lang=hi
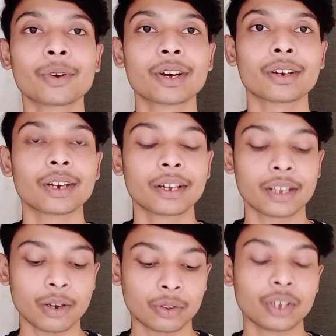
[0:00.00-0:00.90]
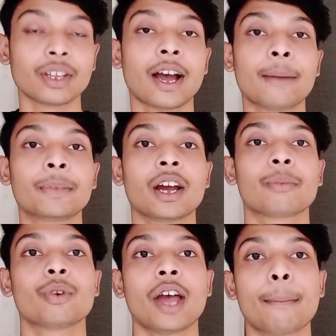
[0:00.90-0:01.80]
आपको करना क्या होता है यहाँ पर
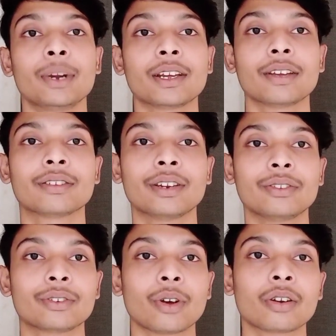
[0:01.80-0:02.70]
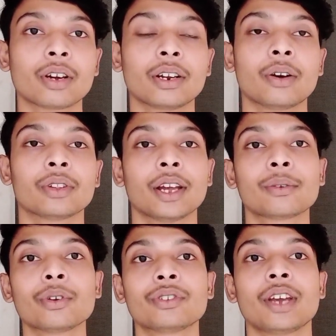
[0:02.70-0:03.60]
आपको एप्लीकेशन इंस्टॉल करना होता है
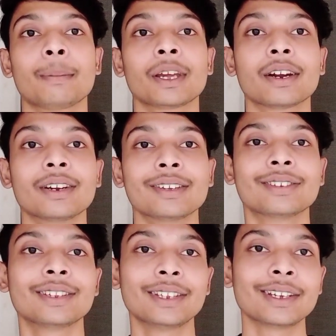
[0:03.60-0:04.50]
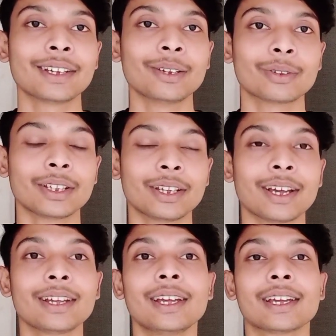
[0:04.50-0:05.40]
कुछ यहाँ पर कंडीशन दी गई होती
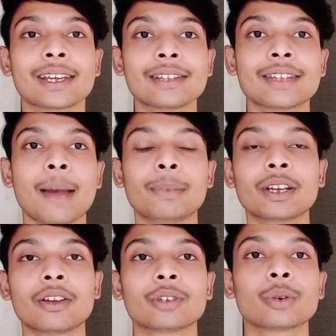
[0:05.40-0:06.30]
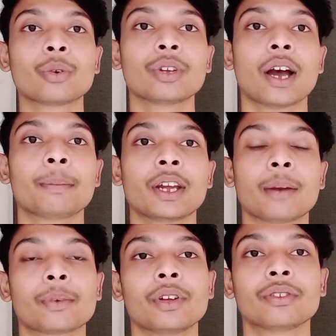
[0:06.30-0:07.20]
है कि इस एप्लीकेशन को यहाँ पर
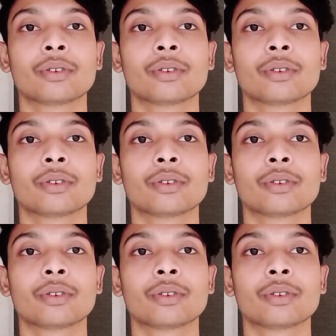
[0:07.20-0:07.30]
आपको